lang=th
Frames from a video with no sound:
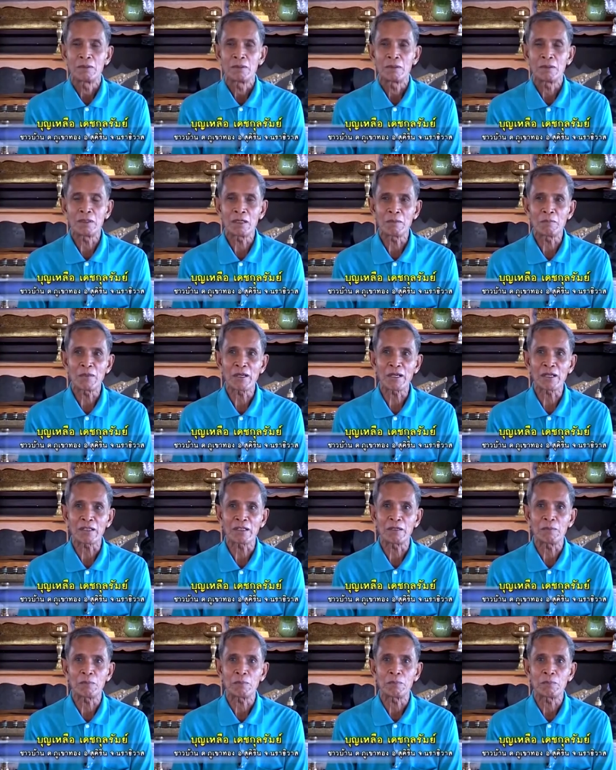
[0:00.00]
เริ่มแรก
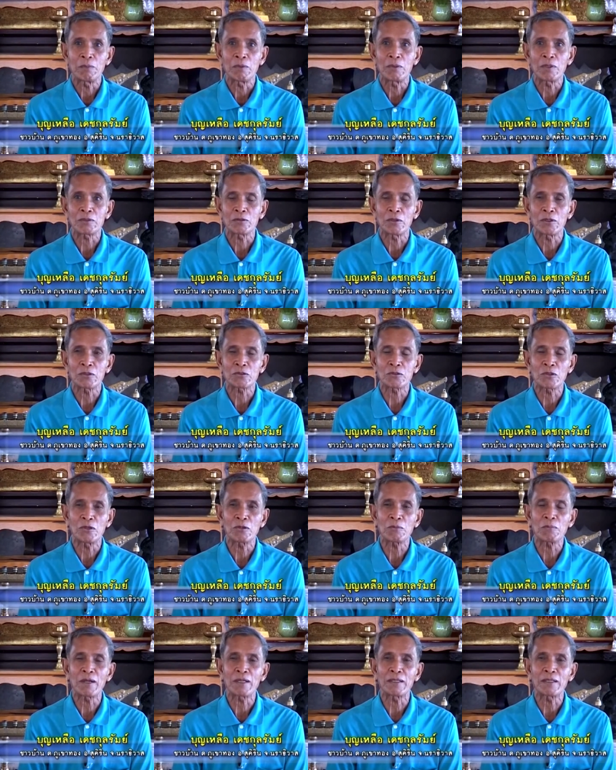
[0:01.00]
กับพศ
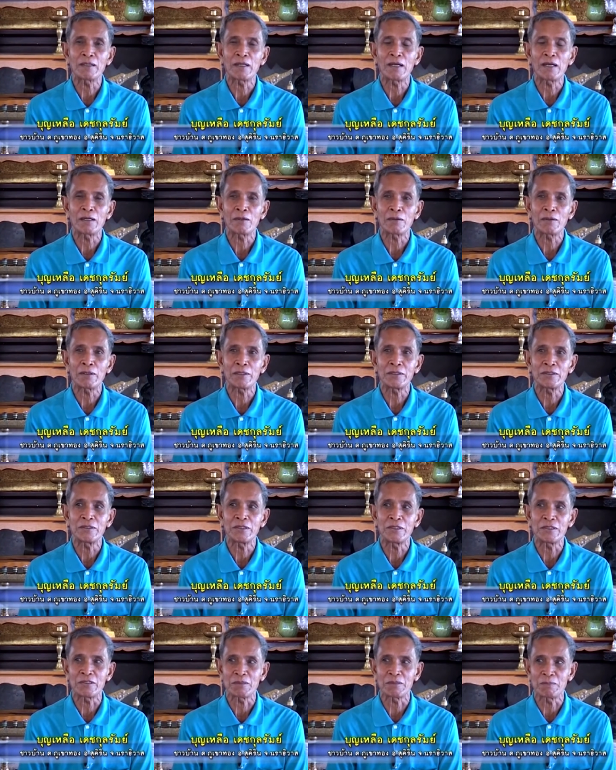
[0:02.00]

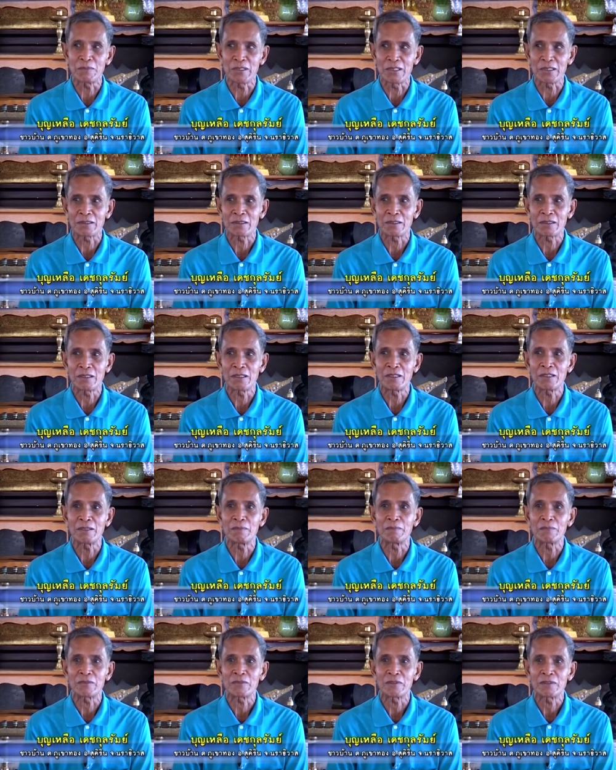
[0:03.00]
2521 ก็เริ่
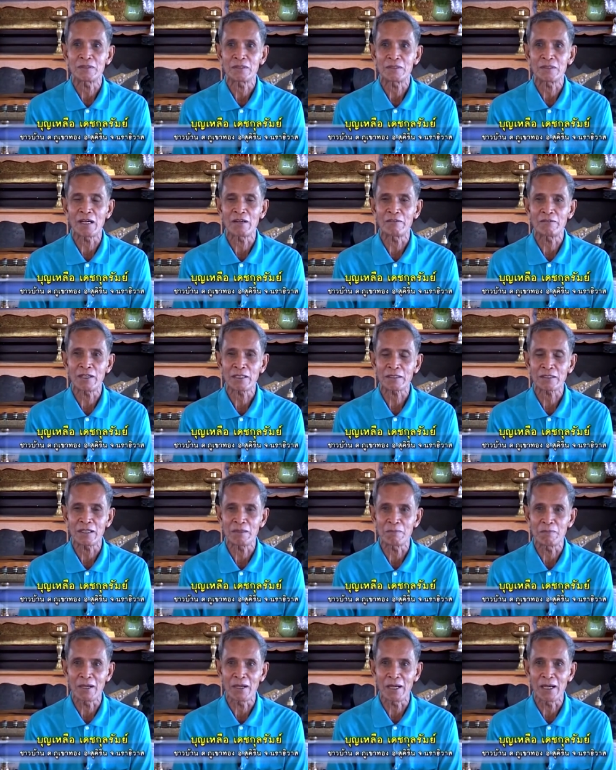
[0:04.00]
มสร้างวัดกั
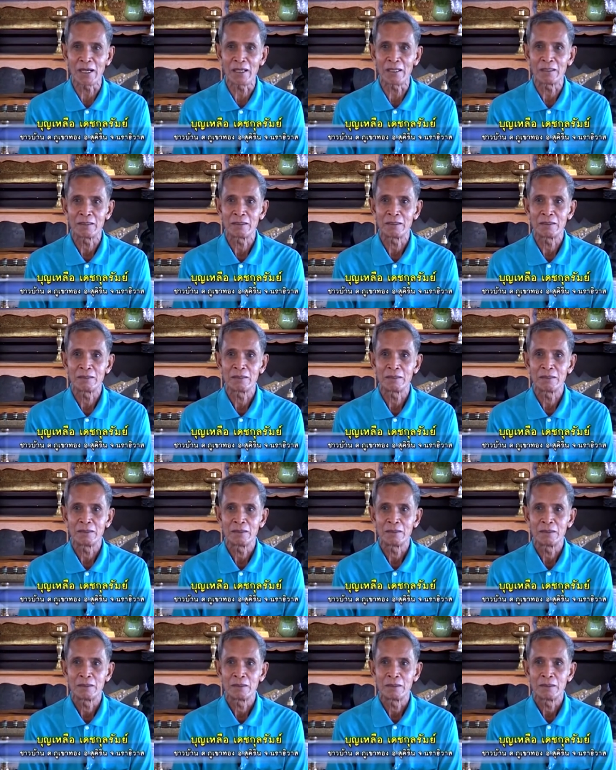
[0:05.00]
นมา
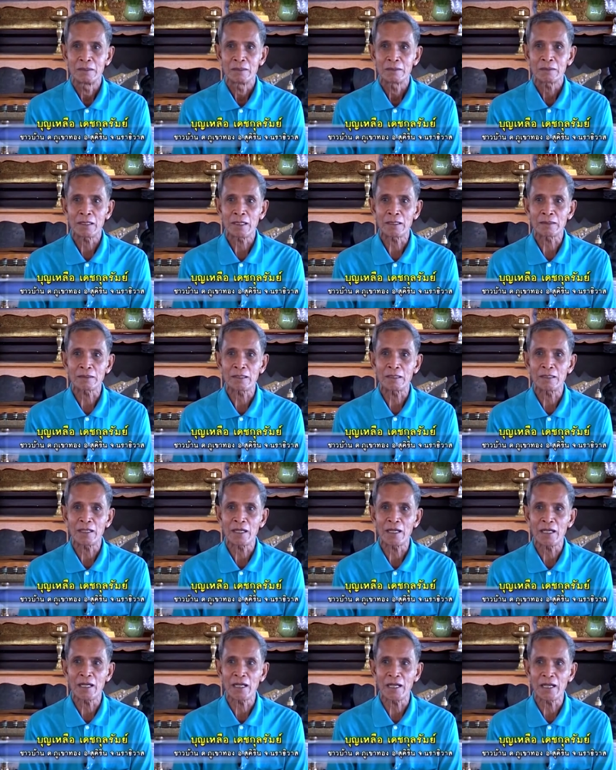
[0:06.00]
ท่านก็
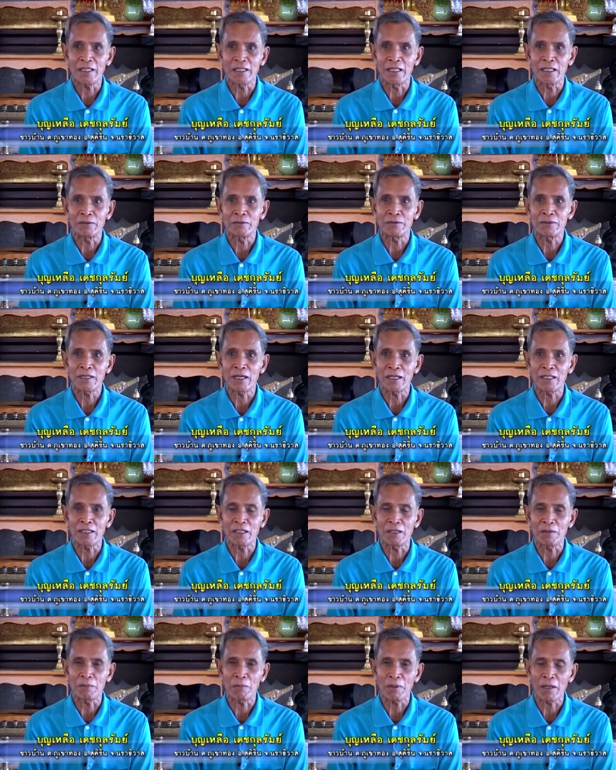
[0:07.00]
ได้ให้อนุญาต
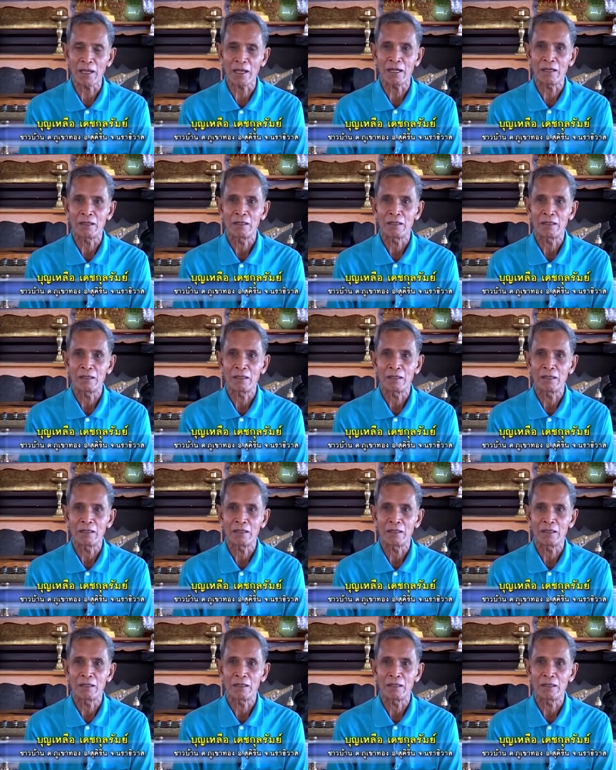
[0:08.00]
ให้พระ